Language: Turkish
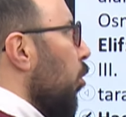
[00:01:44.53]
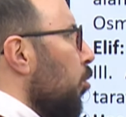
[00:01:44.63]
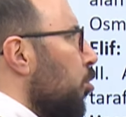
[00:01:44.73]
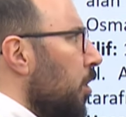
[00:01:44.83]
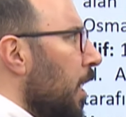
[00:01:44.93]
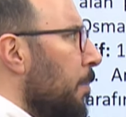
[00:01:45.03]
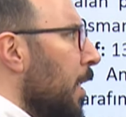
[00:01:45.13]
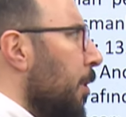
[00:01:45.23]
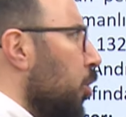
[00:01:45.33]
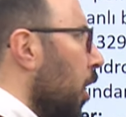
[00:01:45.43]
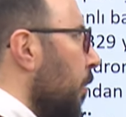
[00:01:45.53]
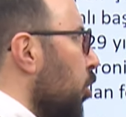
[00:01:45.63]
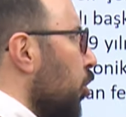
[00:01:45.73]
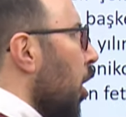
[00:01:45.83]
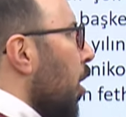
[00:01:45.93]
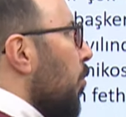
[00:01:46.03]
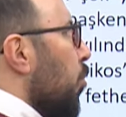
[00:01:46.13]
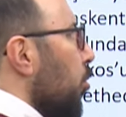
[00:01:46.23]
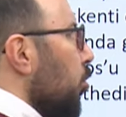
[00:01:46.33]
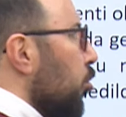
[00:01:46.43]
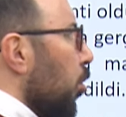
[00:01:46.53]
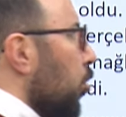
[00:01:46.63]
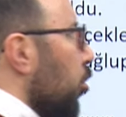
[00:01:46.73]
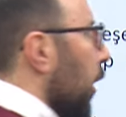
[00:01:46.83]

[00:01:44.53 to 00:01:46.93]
ordusunu yenmeyi başarmış. Bunun sonucu